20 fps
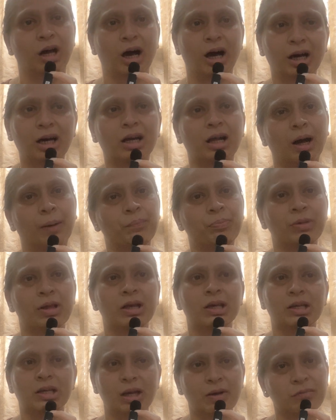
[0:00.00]
अगर हम
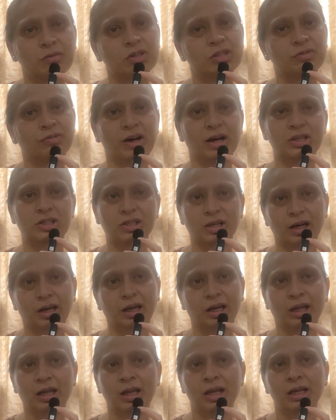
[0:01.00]
ये विश्वास कर
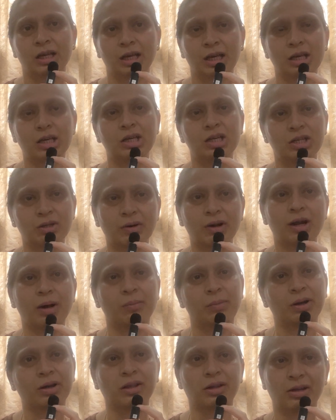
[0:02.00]
लें कि ईश्वर
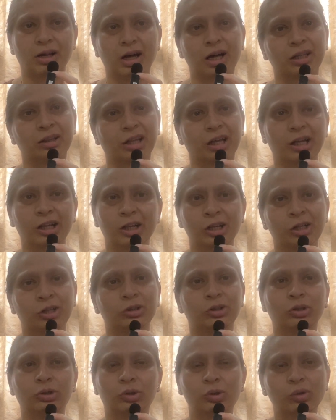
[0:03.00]
हमारे साथ है
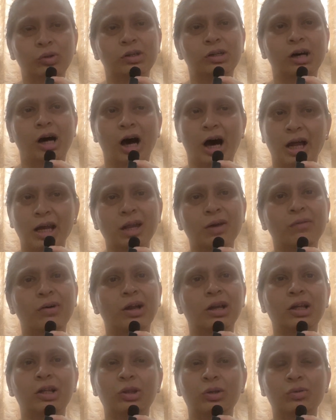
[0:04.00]
तो दुख आने
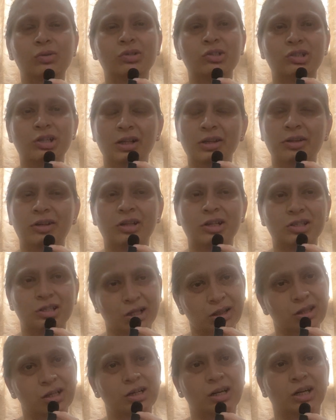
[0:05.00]
वाले दुख जल्द से
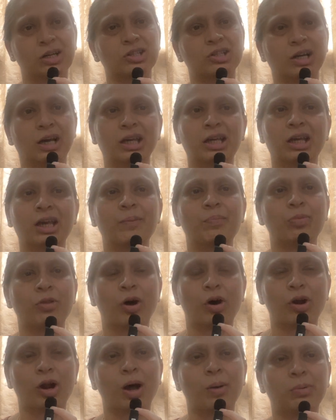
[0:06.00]
जल्द कट जाएंगे
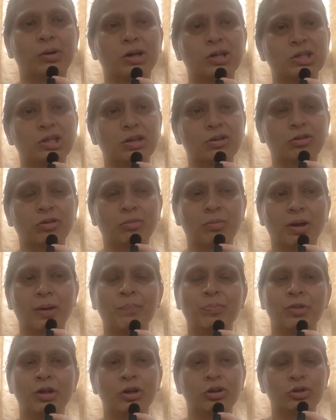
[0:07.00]
और आपके जीवन में
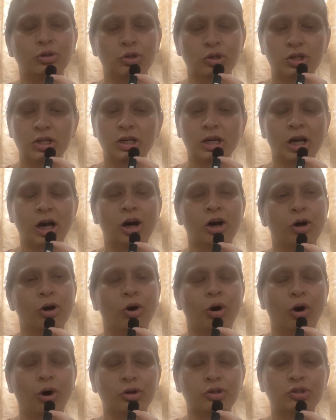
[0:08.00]
खुशियाँ
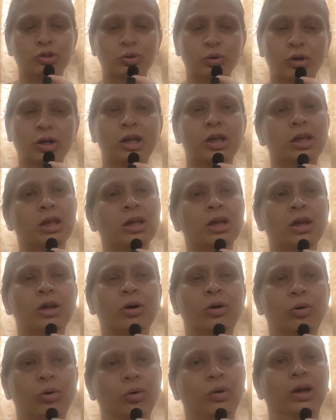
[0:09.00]
और सुख ही
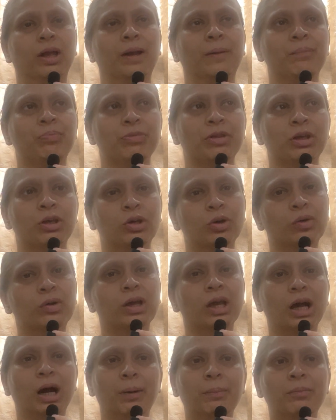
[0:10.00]
होंगे
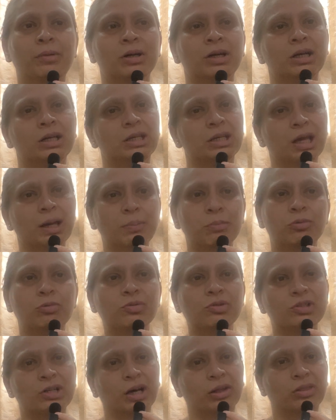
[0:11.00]
क्योंकि हम ये
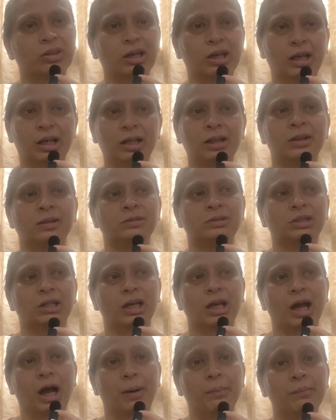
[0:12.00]
भूल जाते हैं
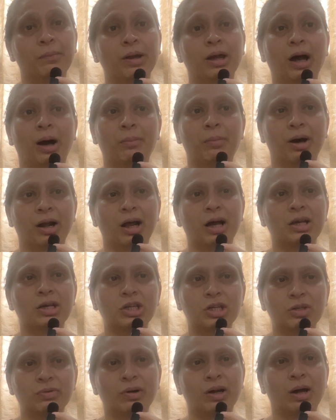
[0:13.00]
कि हमें हमारा
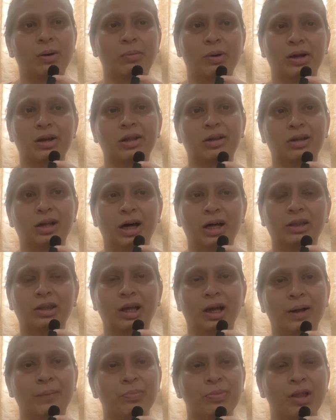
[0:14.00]
ईश्वर हमारे साथ
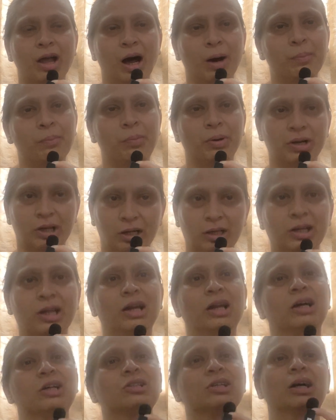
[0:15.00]
है हम भटकने
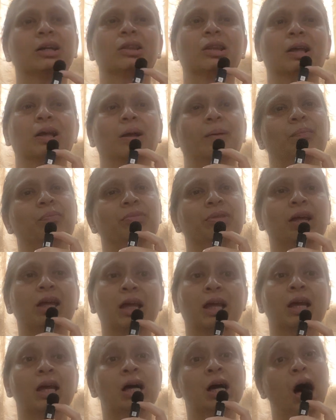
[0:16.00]
लग जाते हैं
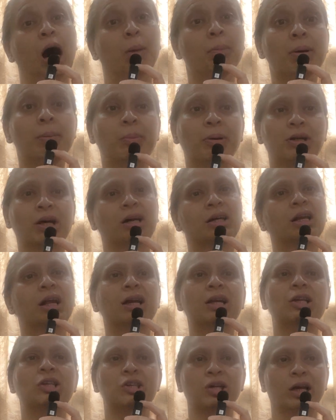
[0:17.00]
नहीं हमें भटकना
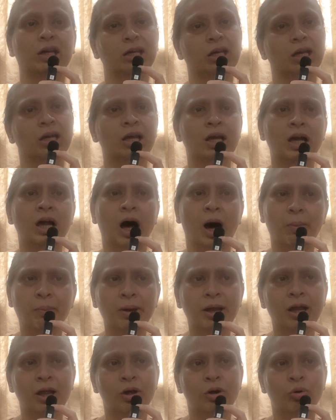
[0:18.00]
नहीं चाहिए
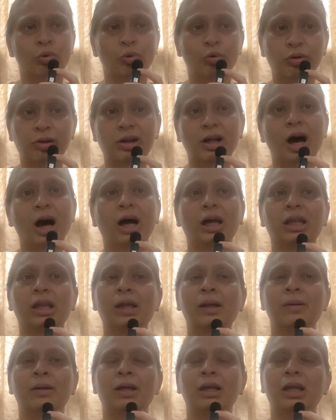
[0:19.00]
हमें उसका
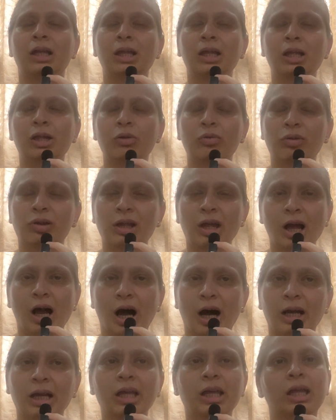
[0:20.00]
ही, ही उसके
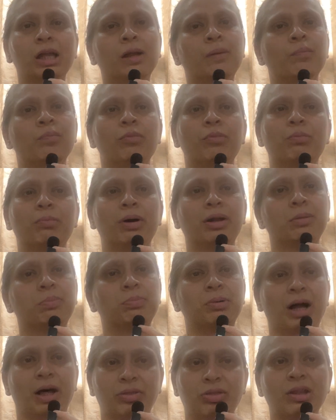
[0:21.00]
आगे ही बस
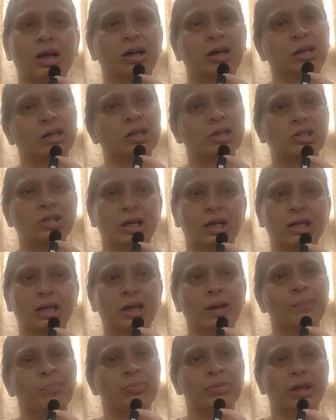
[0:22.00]
प्रार्थना करनी
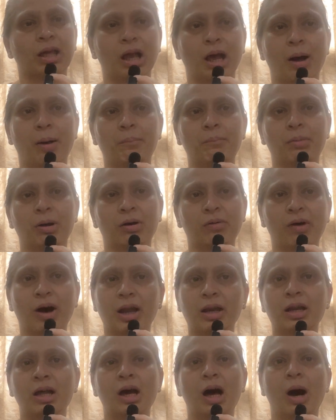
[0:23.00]
चाहिए कि हम हाँ,
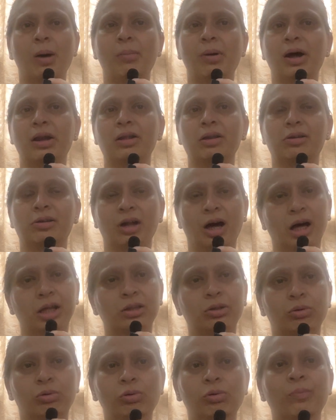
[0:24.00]
भगवान हमारे
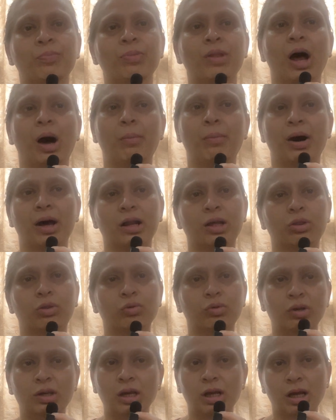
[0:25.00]
साथ रहो हमारे
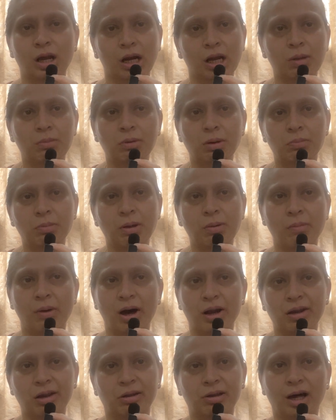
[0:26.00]
दुख की घड़ी में भी
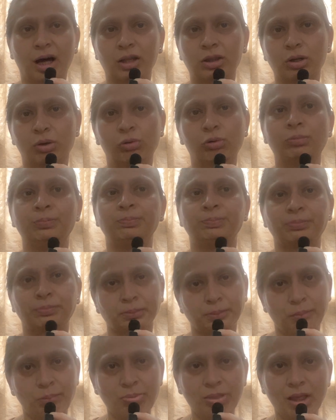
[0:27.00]
हमारे साथ रहो
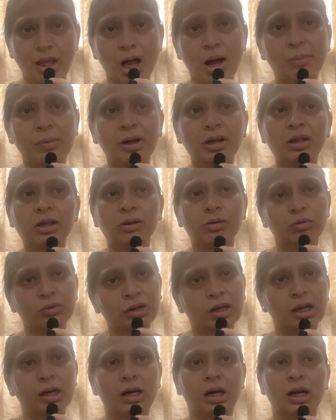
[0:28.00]
हमारी सुख
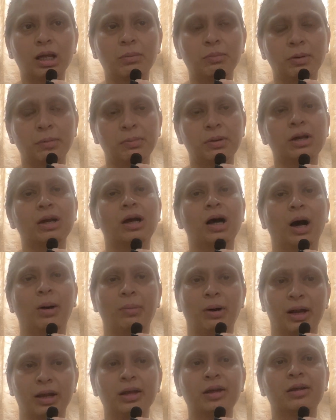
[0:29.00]
की घड़ी में भी
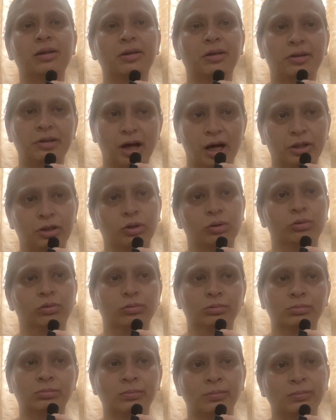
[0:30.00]
हमारे साथ रहूं